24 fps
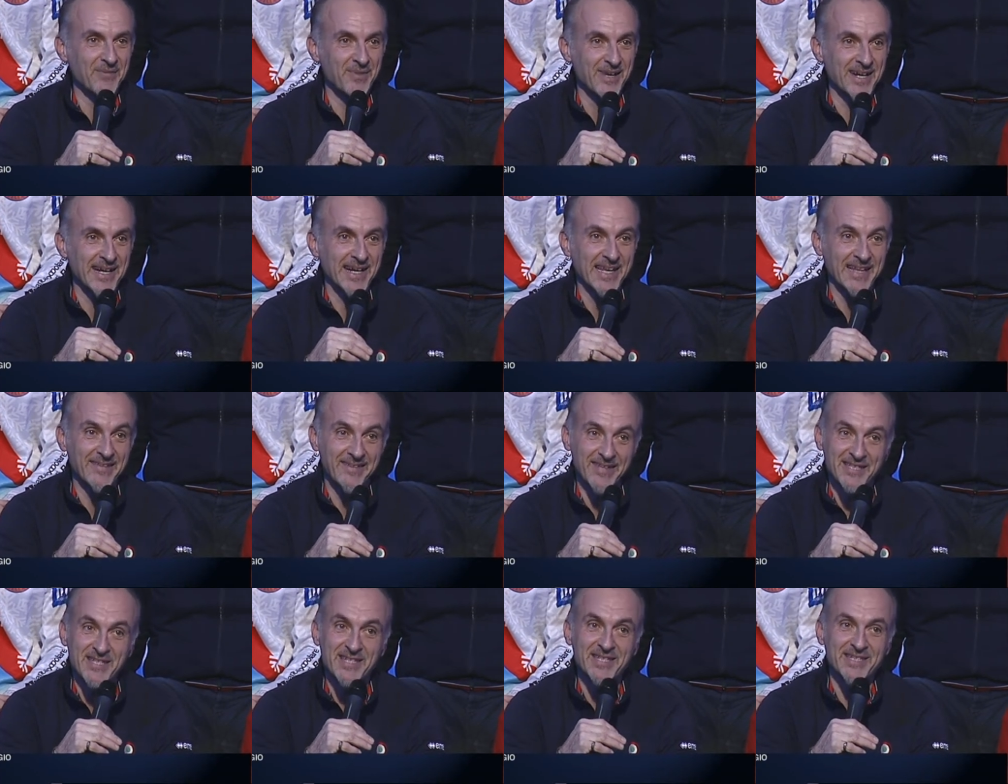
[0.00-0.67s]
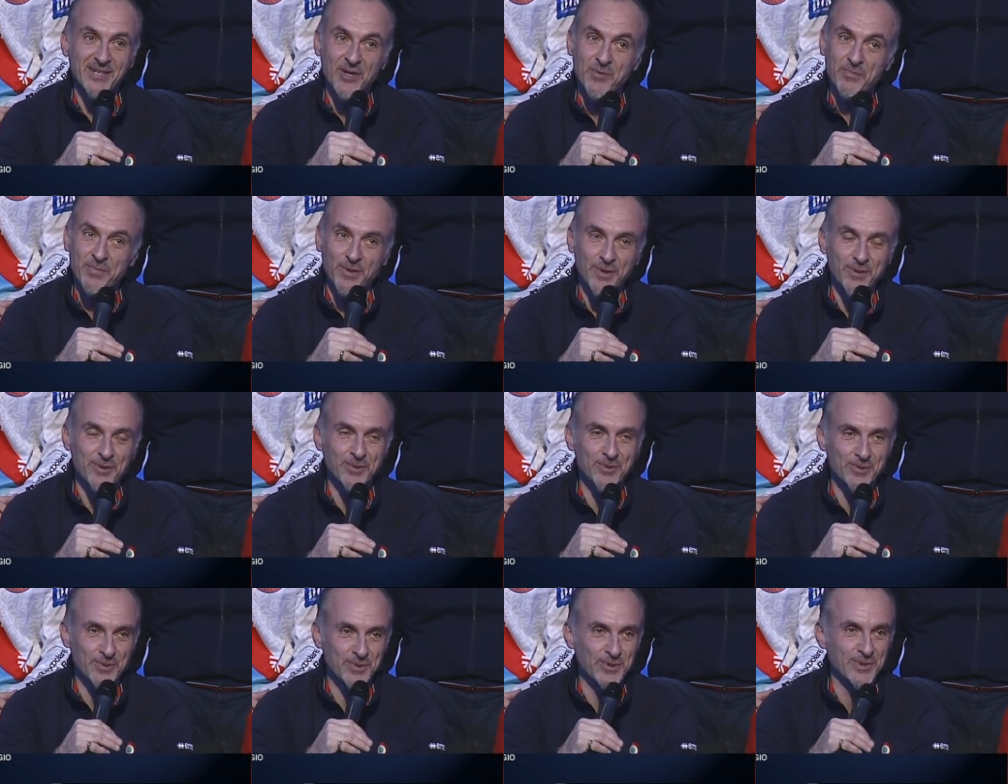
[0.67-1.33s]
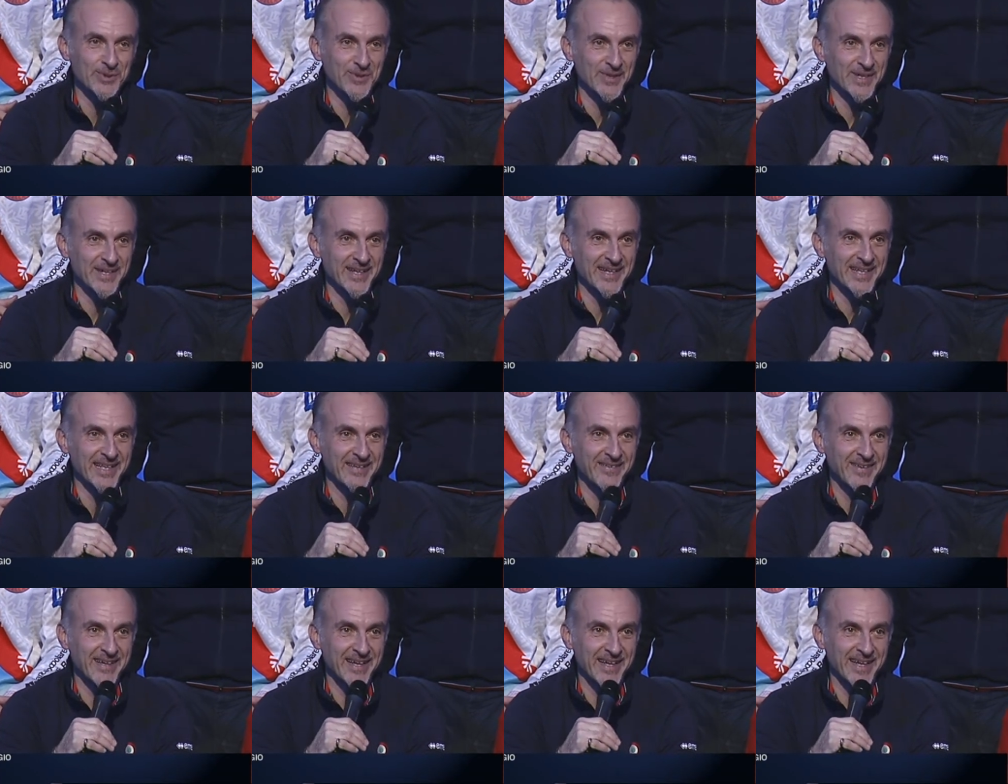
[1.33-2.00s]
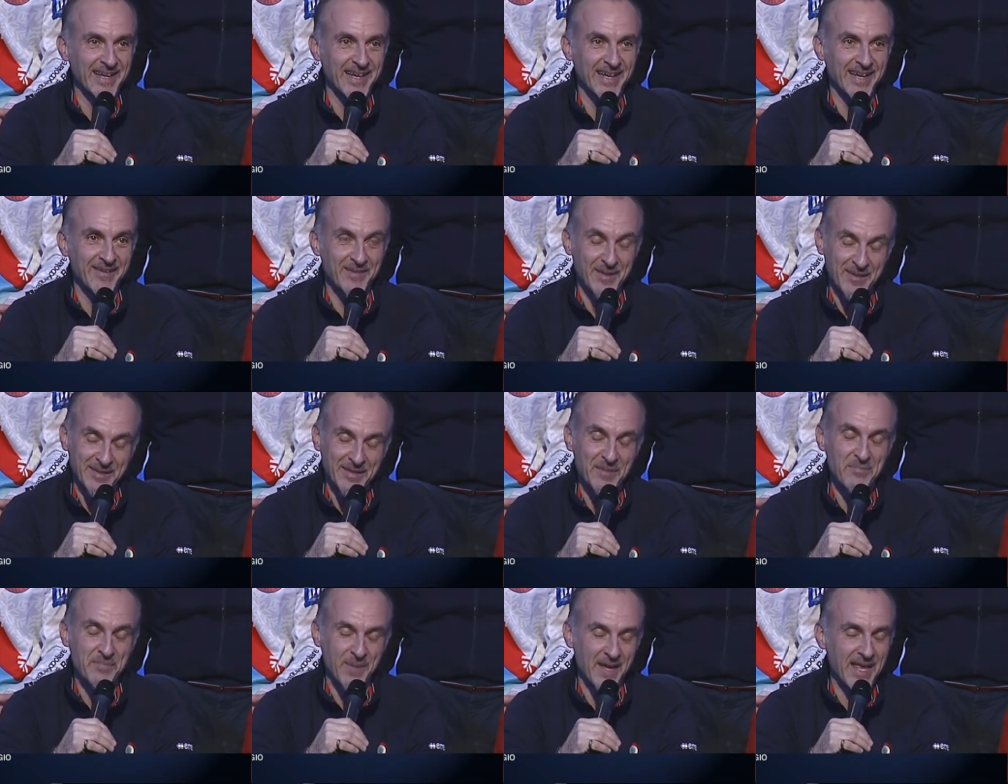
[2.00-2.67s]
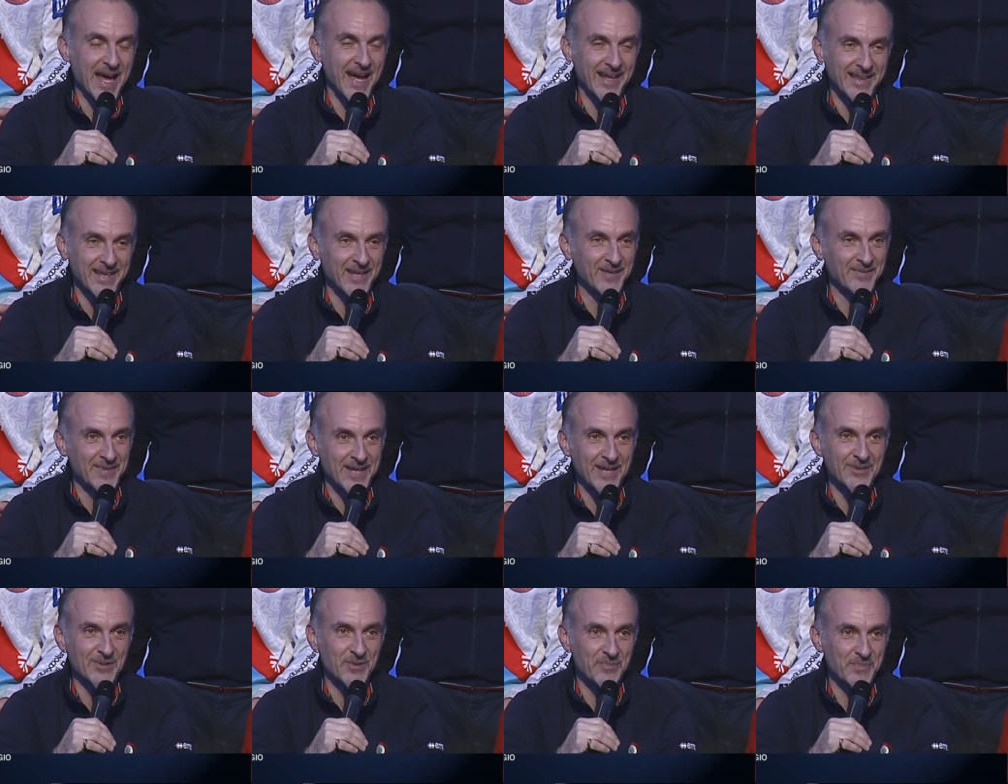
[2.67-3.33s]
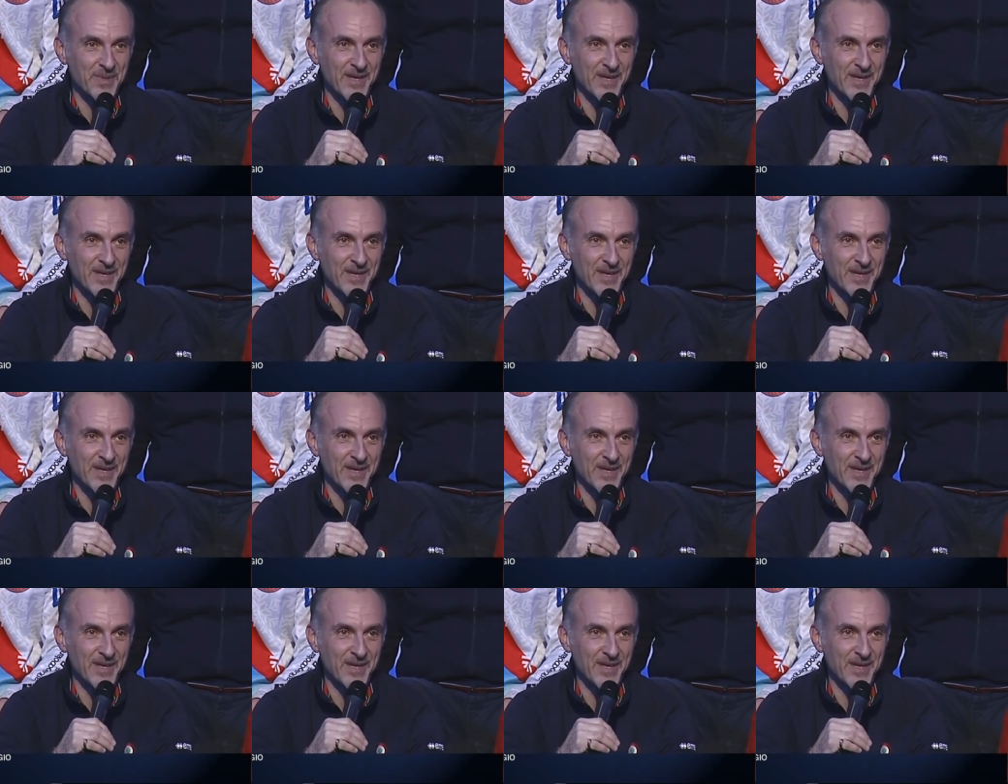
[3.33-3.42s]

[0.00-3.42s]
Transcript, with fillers: quella che deve gestire un po' il tutto e deve veramente impegnata, tanto